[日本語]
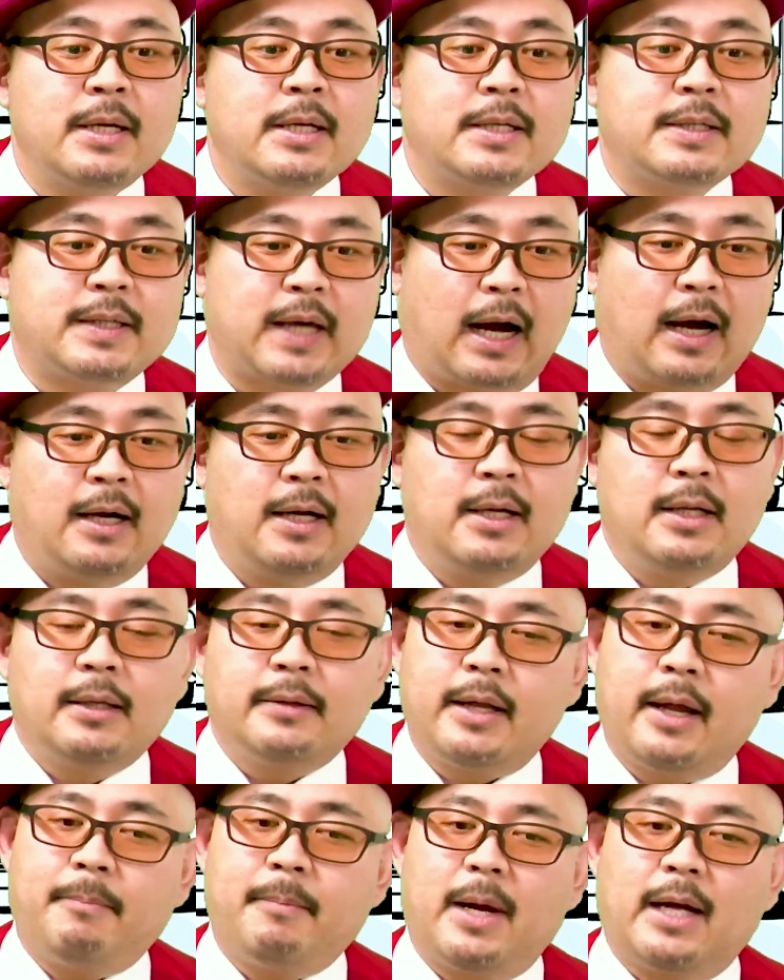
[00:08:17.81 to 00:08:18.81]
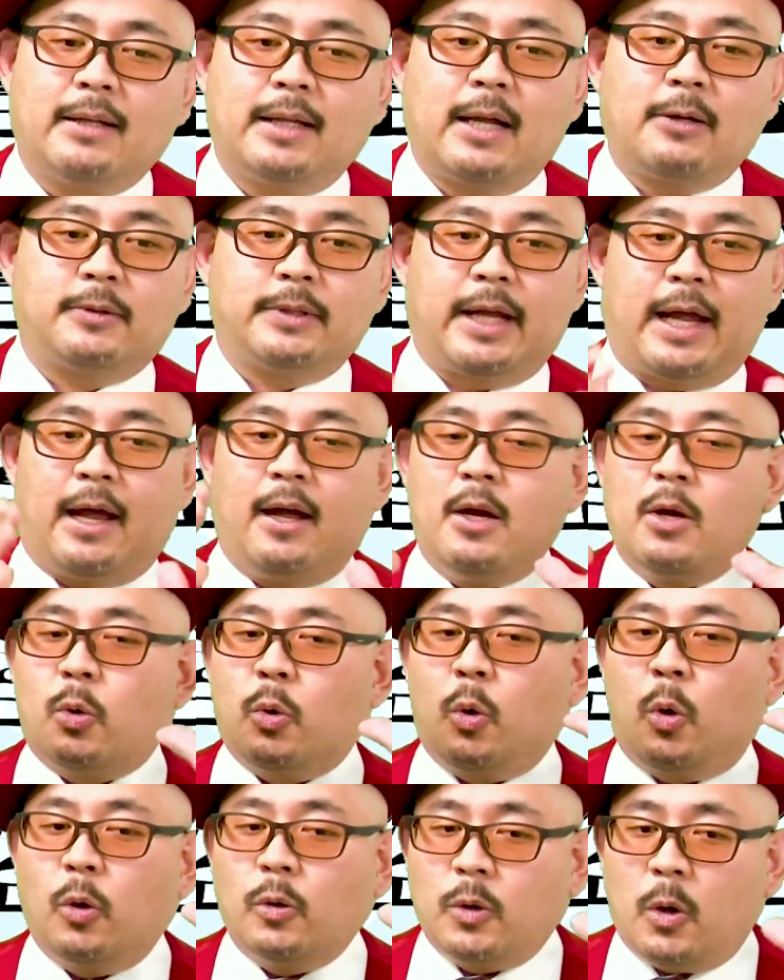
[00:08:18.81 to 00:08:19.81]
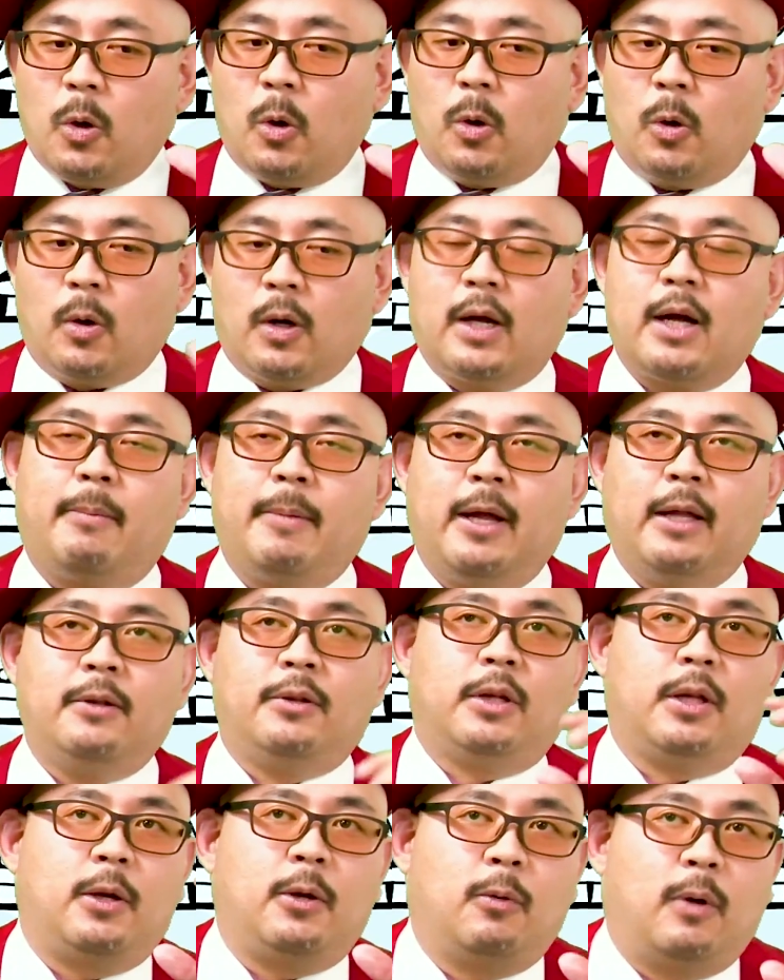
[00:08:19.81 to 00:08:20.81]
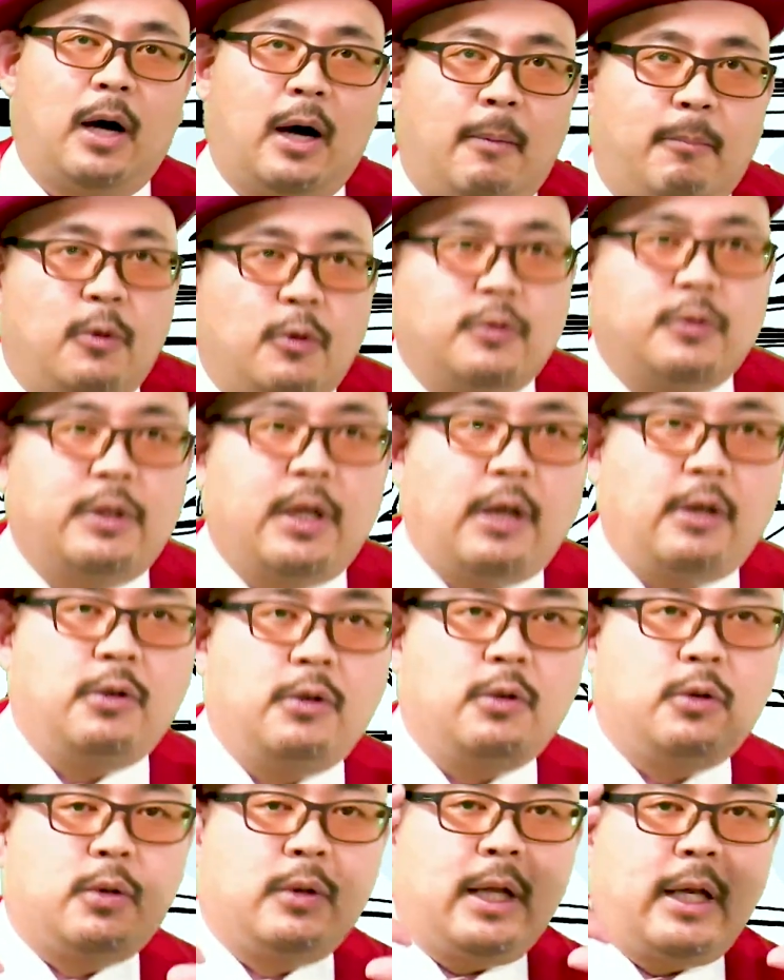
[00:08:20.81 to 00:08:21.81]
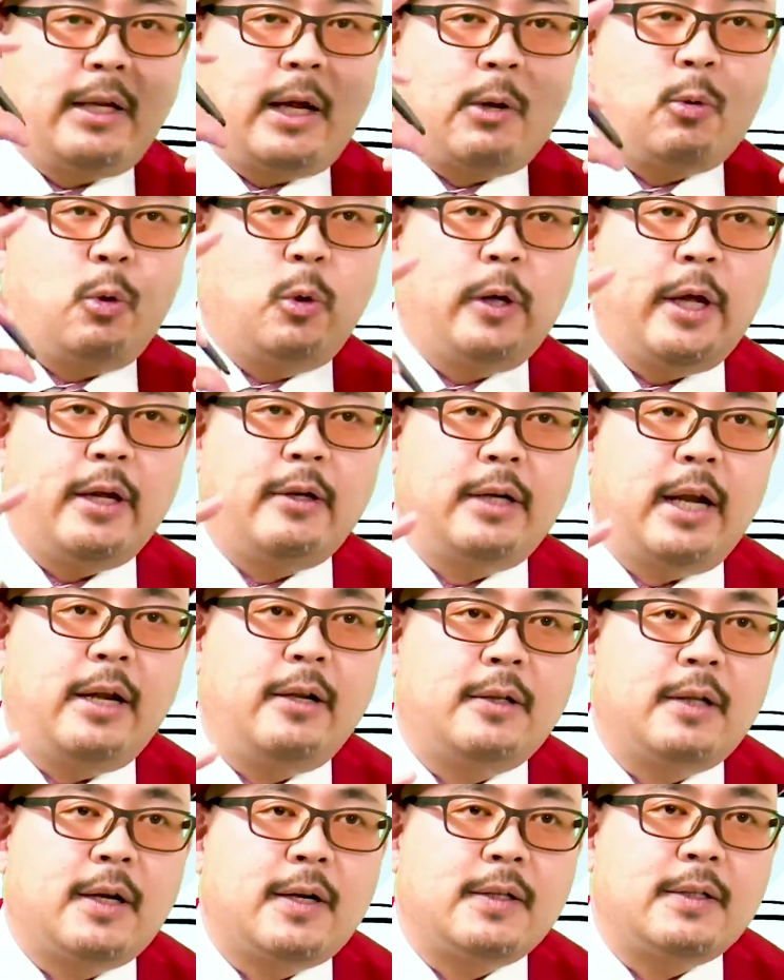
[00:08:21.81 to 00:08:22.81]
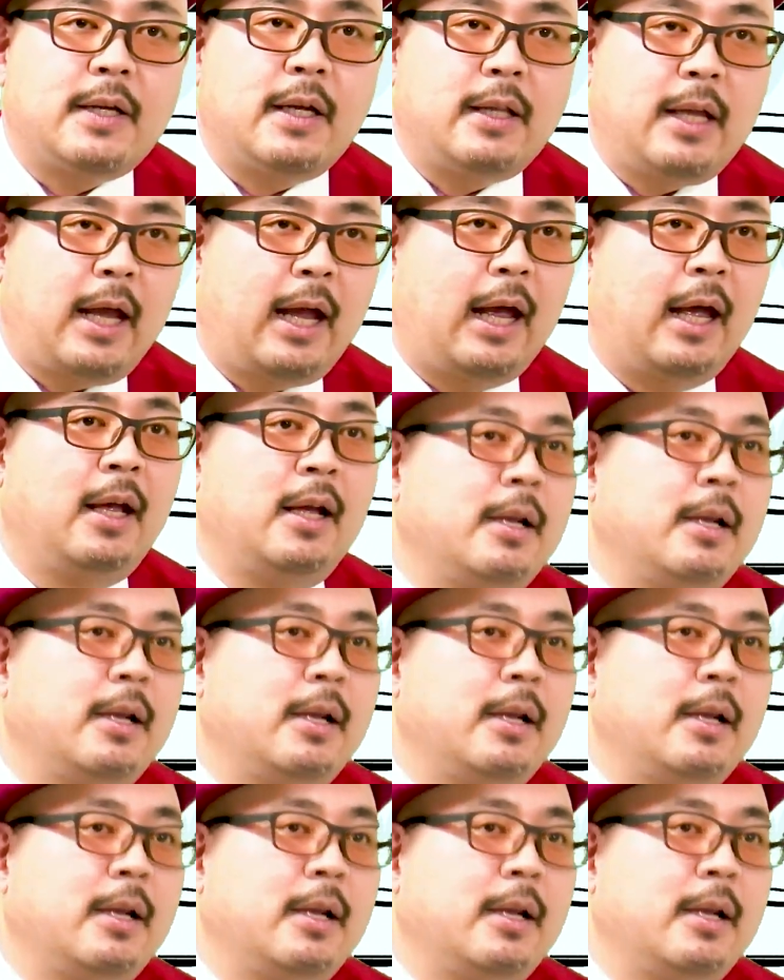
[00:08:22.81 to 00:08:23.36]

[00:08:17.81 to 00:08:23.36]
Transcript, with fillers: さあ、で、まあ、なので、この画面っていうのは、僕で言うと、大体これぐらいの高さで